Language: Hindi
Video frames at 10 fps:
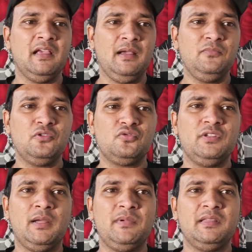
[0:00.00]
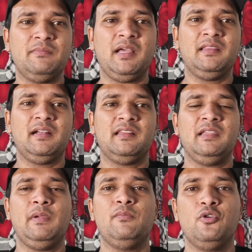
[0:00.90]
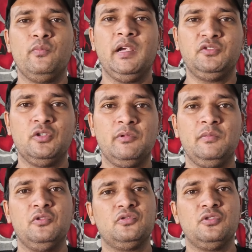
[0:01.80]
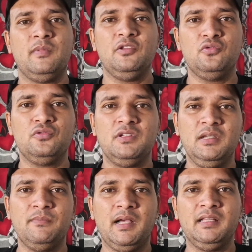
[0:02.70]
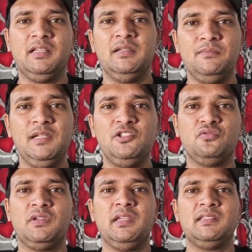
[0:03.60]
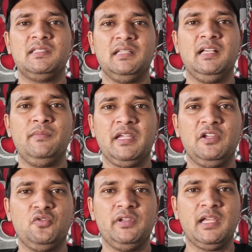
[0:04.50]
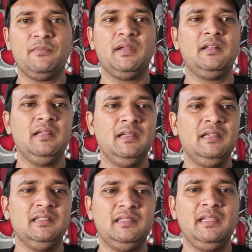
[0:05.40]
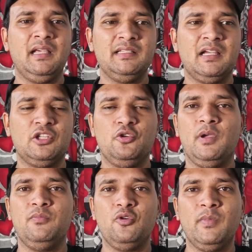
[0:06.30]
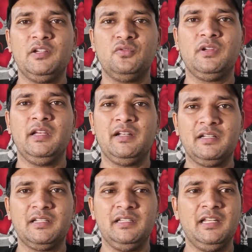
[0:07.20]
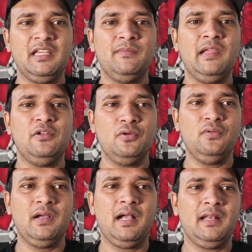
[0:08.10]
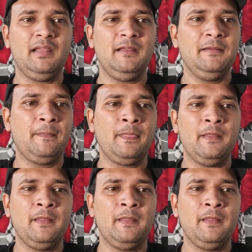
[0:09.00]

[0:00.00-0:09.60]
अब दोस्तों यहाँ पर बात करते हैं भाई बुकमाई शो पर भी दोस्तों भाई दूसरी मात मिल चुकी है सिंगम अगेन को यहाँ पर देखा जाए तो भाई बुकमाई शो के इंटरेस्ट के यानी कि भाई लोग आ रहे हैं